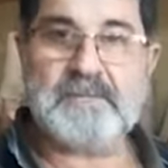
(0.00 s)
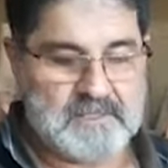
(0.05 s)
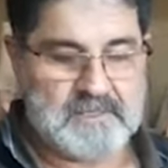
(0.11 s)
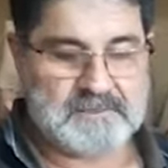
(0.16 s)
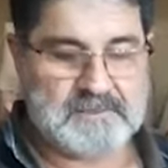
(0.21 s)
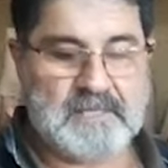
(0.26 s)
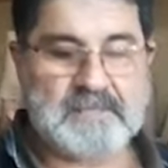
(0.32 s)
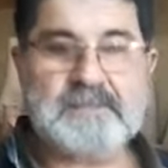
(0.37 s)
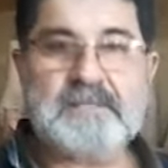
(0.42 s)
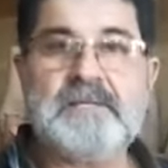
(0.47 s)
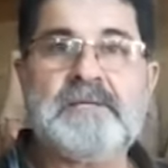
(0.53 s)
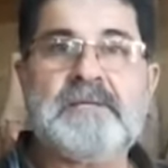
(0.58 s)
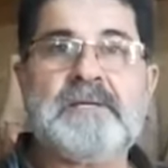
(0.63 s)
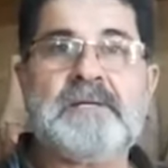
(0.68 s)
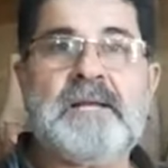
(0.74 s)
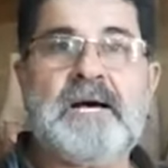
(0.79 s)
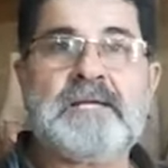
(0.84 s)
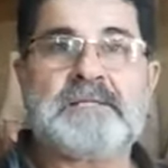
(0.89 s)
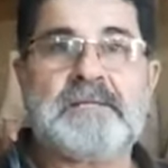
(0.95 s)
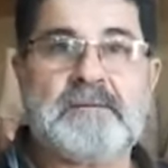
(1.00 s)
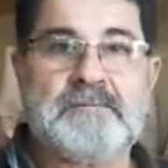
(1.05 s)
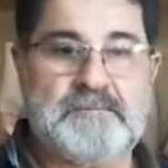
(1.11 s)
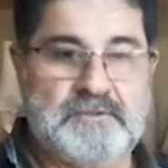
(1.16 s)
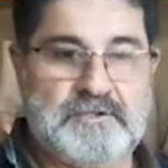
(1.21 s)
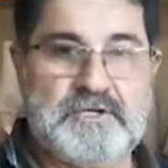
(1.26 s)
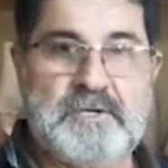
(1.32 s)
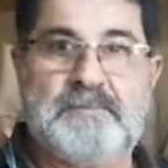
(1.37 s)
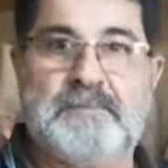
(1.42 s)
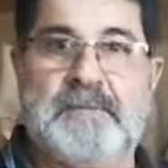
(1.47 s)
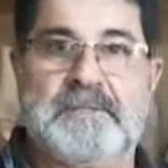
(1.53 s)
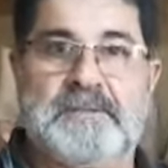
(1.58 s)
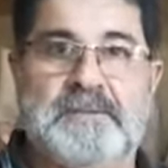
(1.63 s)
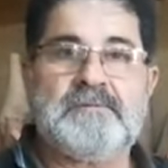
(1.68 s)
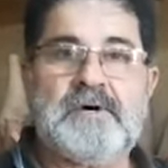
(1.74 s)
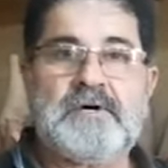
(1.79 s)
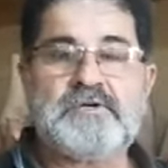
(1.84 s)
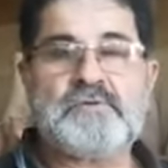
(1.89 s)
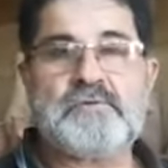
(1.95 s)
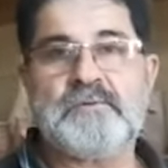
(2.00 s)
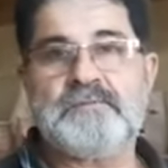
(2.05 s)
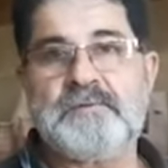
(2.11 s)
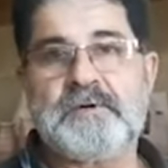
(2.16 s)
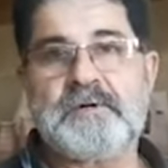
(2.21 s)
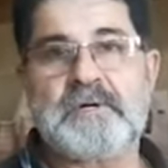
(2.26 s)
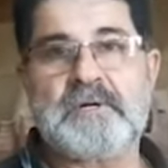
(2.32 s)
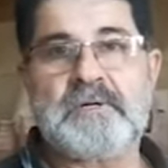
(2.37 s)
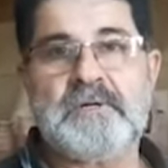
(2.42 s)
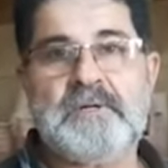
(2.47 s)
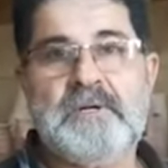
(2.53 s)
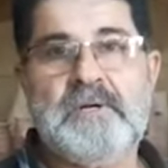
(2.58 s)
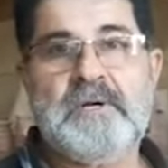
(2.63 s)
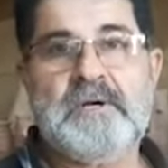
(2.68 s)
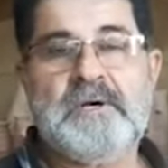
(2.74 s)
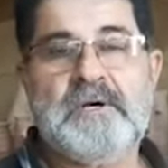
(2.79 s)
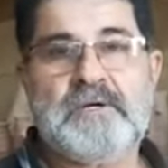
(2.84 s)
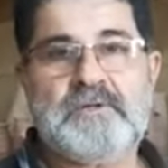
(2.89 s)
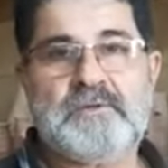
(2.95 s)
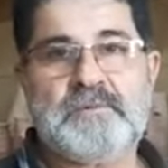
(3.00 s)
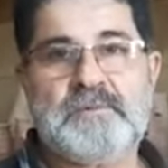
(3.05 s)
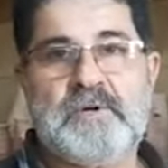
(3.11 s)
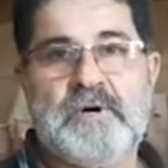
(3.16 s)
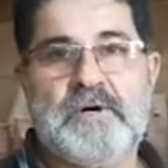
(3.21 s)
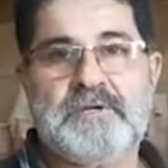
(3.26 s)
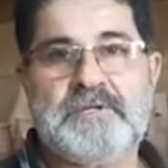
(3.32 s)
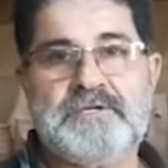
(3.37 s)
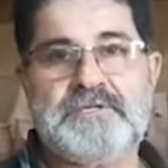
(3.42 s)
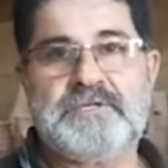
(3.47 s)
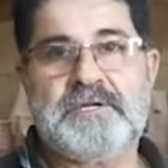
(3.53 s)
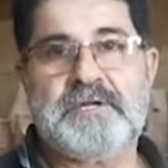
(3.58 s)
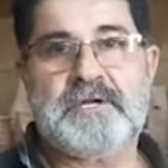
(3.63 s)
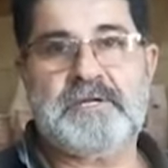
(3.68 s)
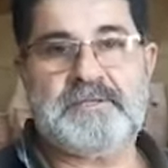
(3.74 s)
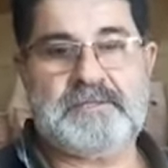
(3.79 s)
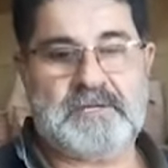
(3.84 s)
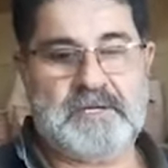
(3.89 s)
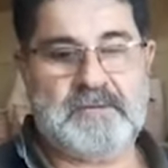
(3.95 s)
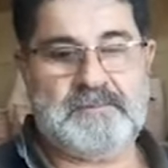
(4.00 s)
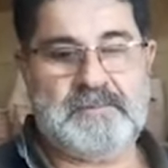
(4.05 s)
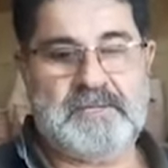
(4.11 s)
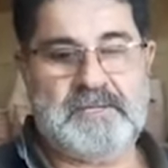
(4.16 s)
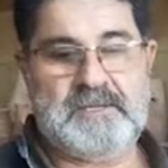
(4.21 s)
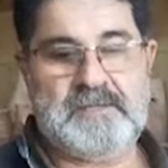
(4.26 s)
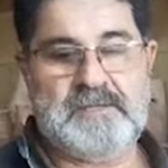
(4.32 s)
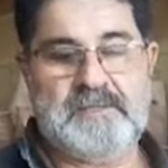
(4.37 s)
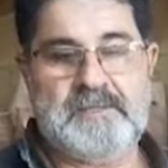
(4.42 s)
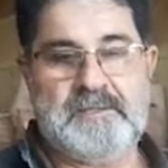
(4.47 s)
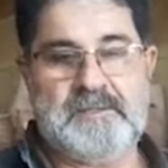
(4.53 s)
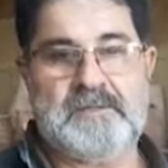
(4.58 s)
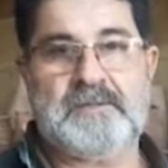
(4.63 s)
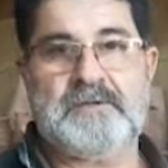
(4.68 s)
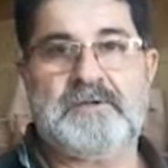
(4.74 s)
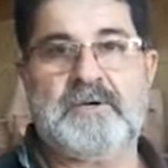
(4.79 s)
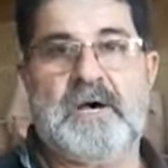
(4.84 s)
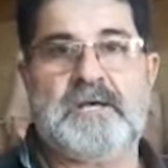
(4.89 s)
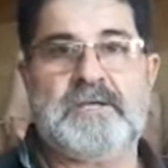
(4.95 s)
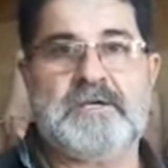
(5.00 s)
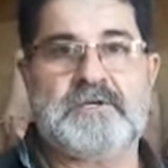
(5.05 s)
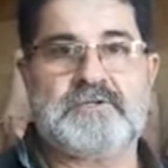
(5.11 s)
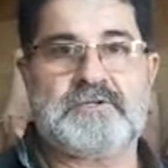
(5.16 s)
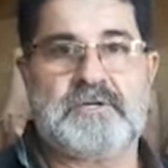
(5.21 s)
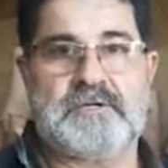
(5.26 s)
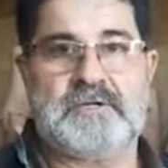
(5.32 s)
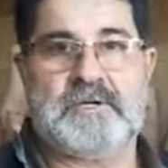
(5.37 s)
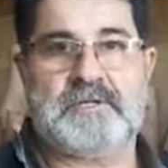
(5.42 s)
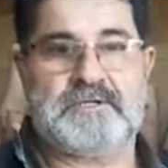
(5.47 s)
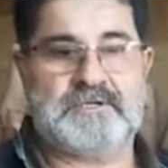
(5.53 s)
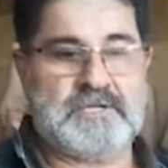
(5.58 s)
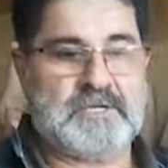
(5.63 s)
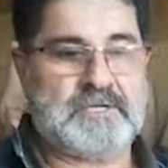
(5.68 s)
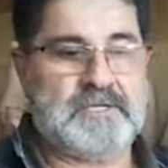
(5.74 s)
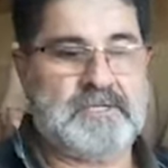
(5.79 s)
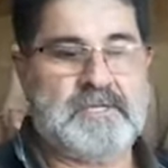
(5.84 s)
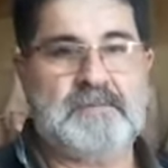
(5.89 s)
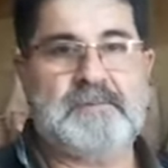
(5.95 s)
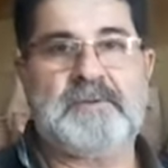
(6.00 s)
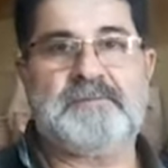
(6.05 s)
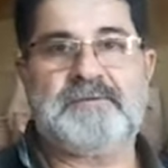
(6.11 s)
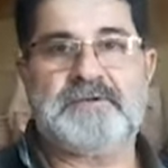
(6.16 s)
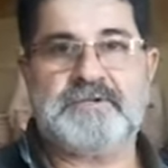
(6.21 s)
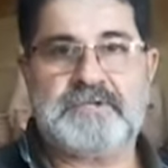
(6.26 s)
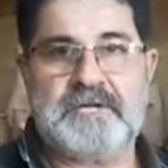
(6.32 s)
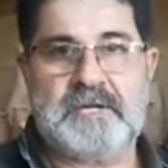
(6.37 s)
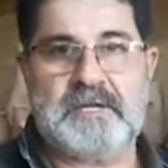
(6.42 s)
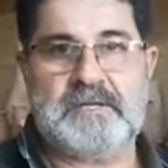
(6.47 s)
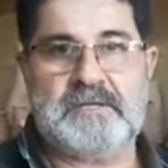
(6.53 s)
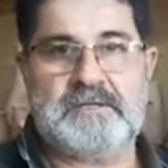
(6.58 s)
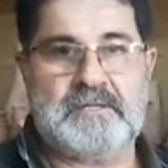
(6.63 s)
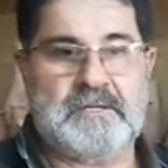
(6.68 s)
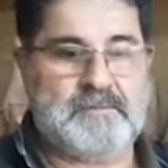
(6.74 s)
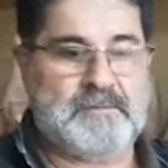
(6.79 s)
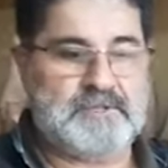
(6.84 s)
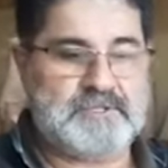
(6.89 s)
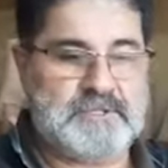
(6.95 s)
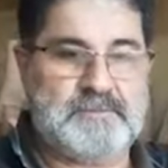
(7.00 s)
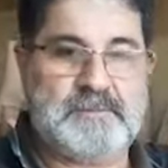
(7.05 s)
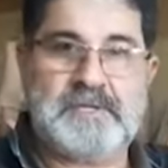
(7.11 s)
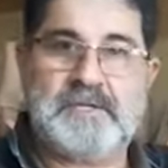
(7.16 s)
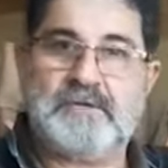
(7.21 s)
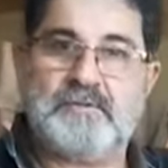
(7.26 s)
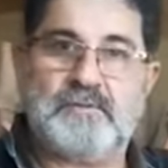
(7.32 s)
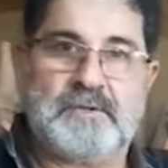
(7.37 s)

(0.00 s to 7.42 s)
اللي تحت الحطب جمد فاجته الفكره انه من هون يجي يقدر يعمل آه، اي ش... يعني شكل يعمل فنجان يعمل شيء بايده